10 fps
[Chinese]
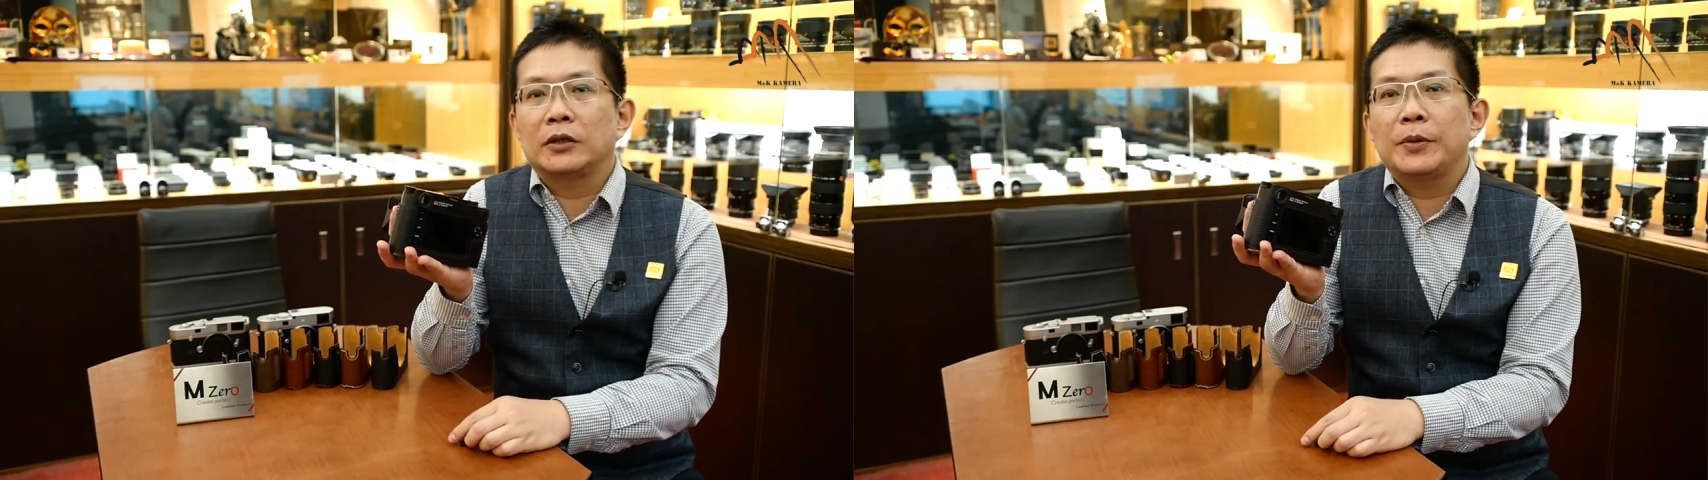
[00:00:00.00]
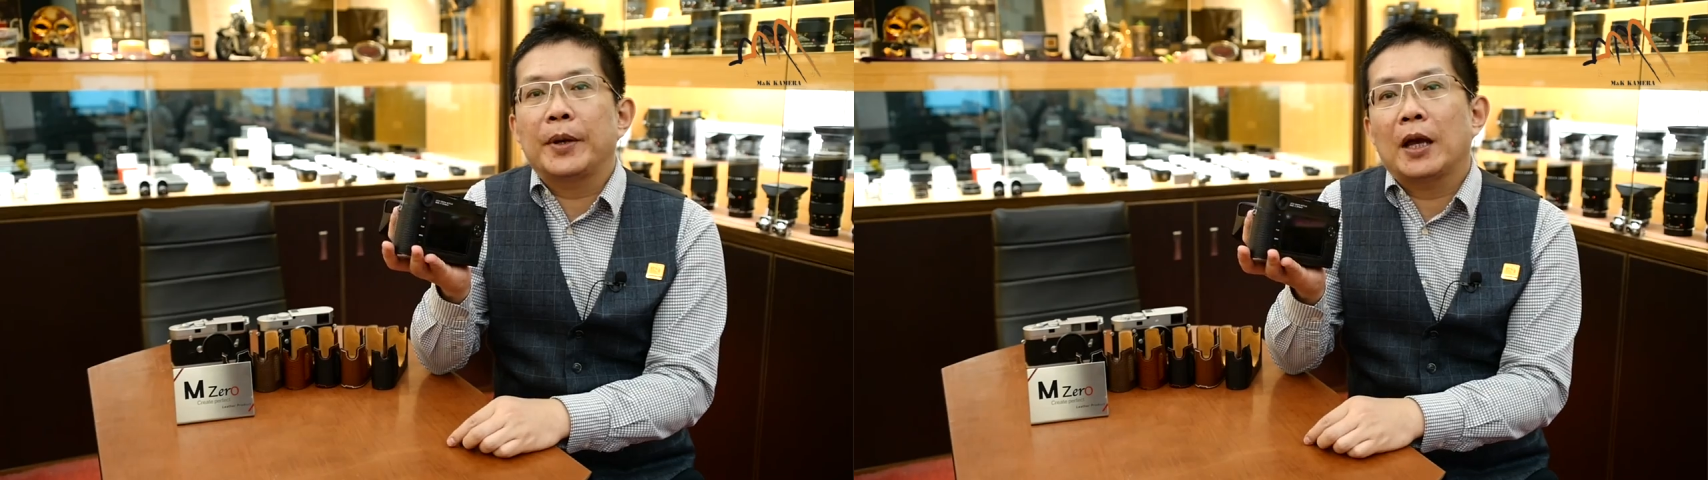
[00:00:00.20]

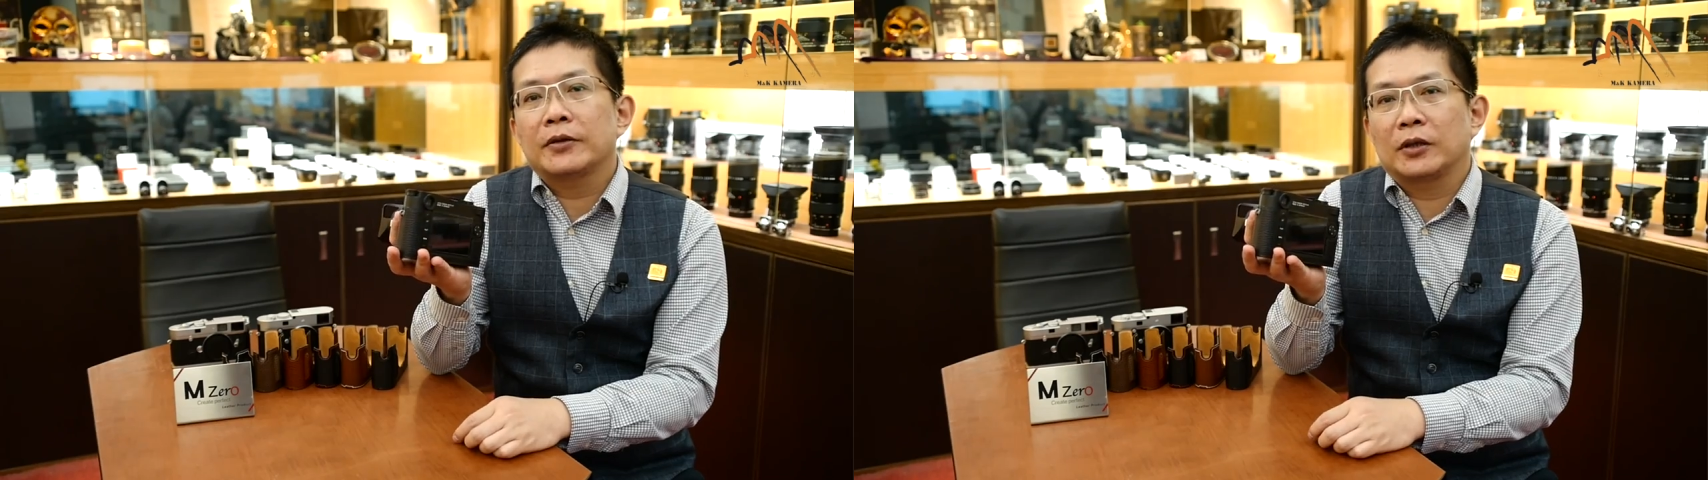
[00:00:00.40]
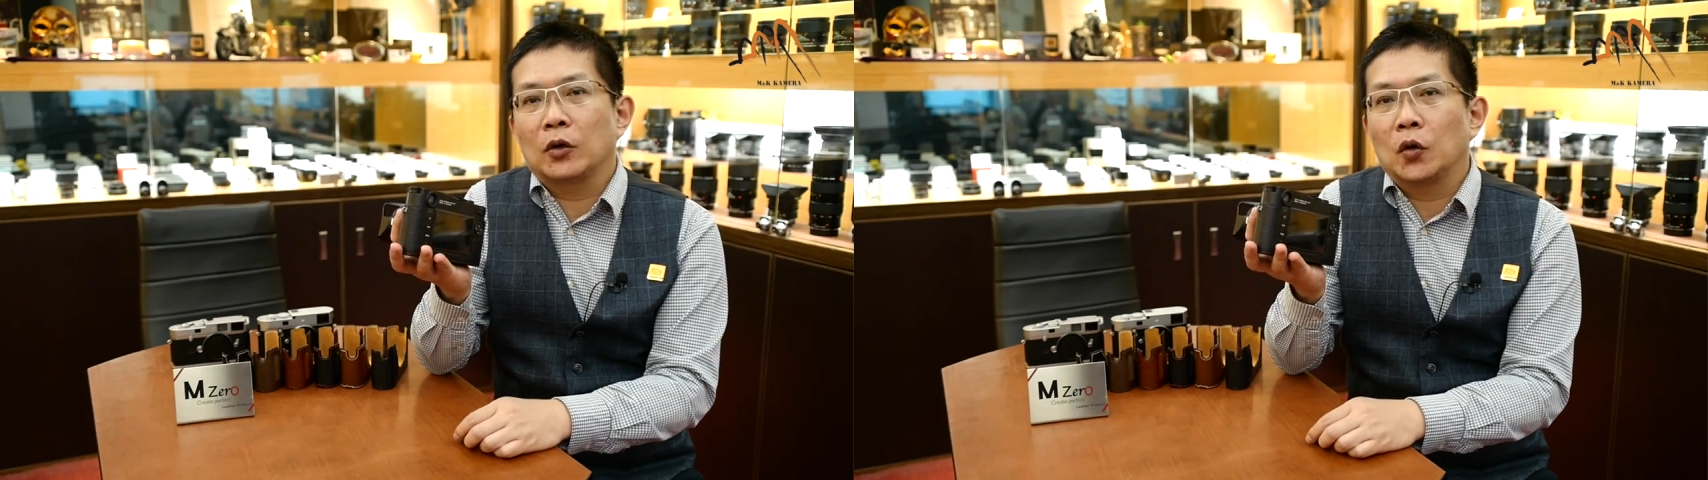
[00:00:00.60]
G P
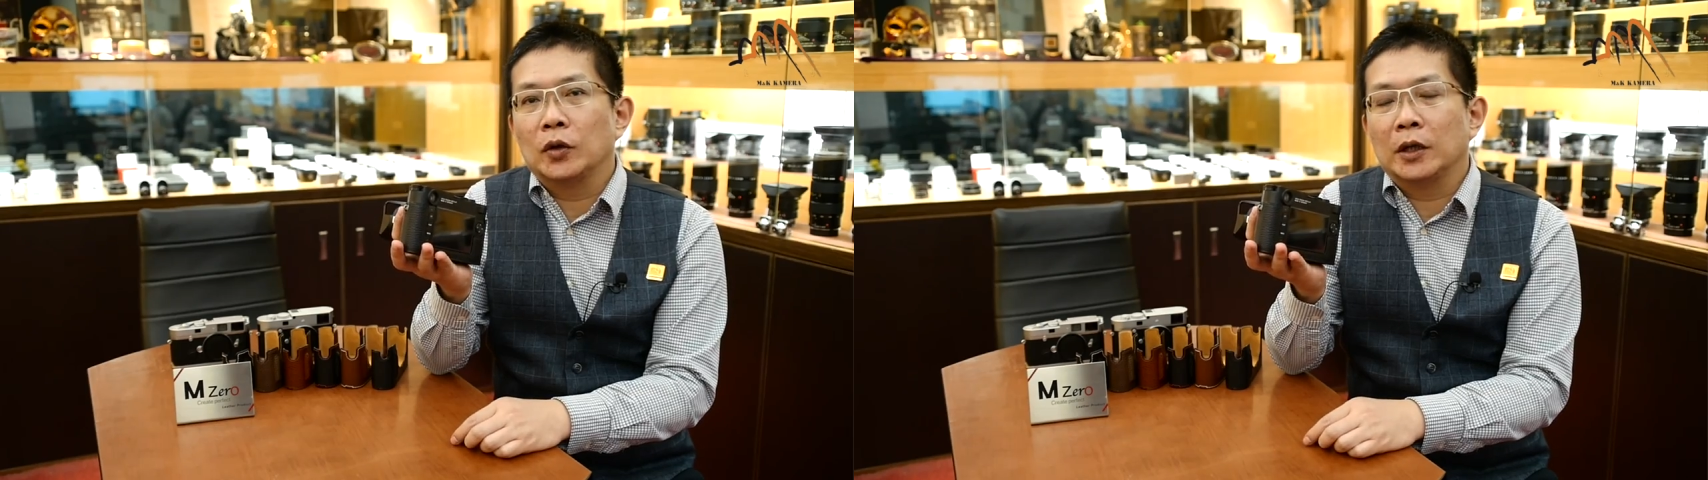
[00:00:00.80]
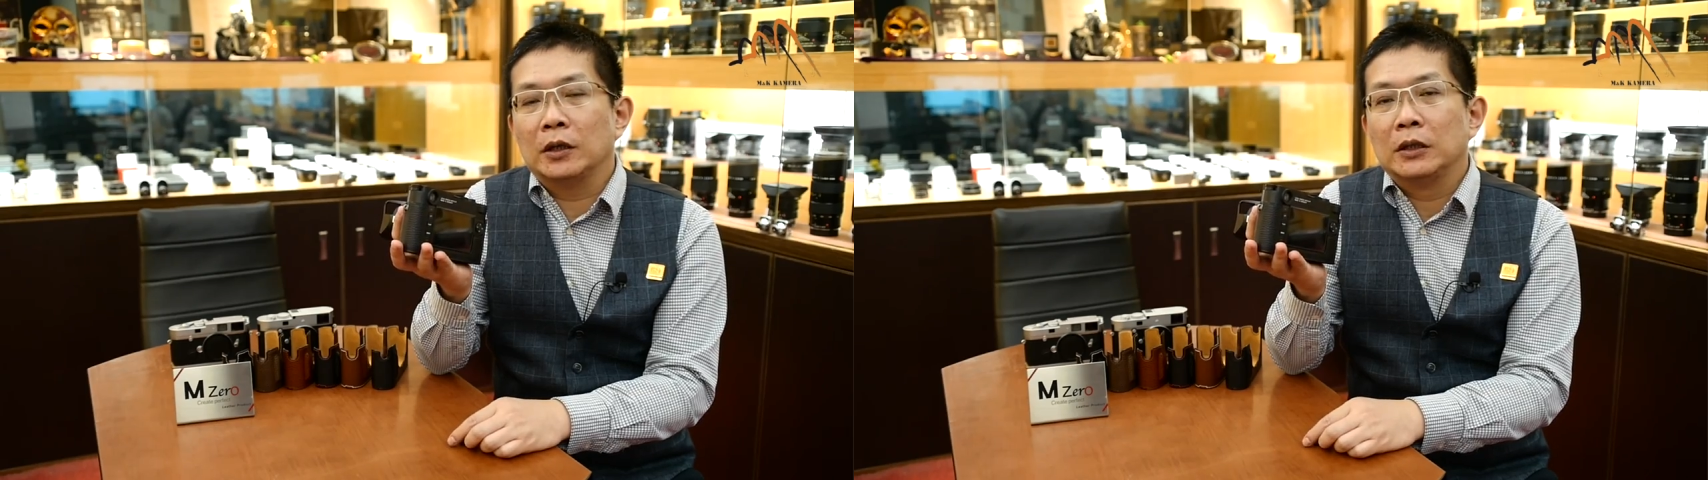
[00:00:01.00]
S 的功
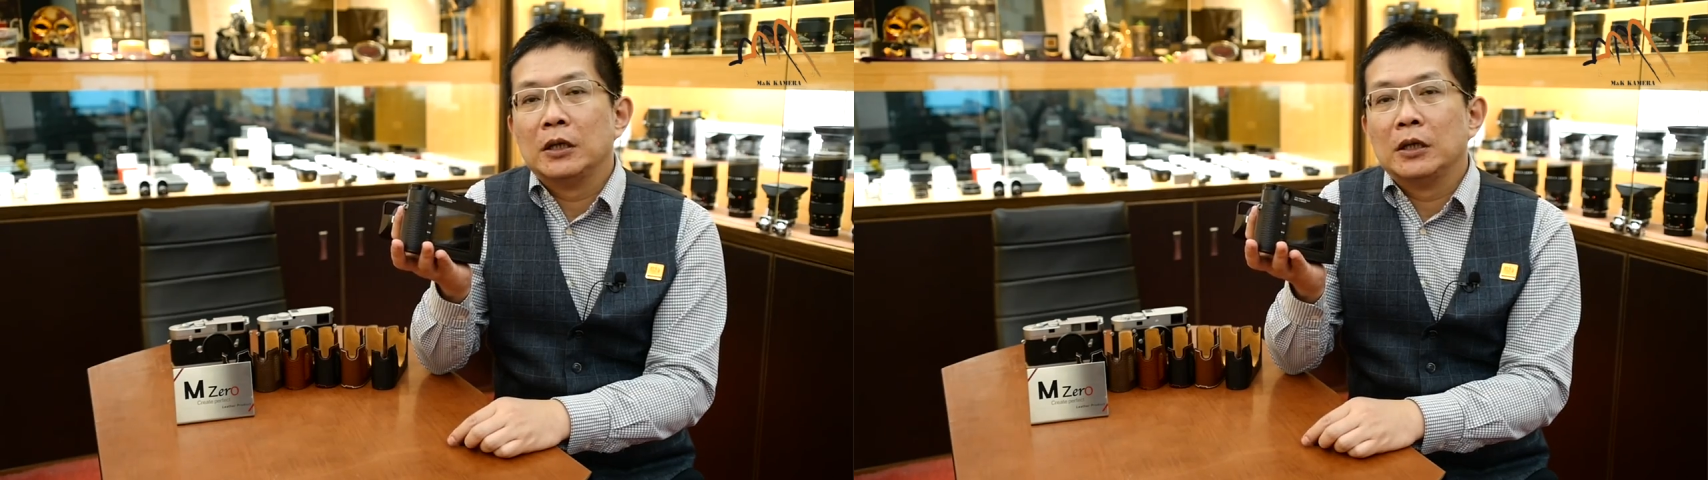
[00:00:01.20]
能。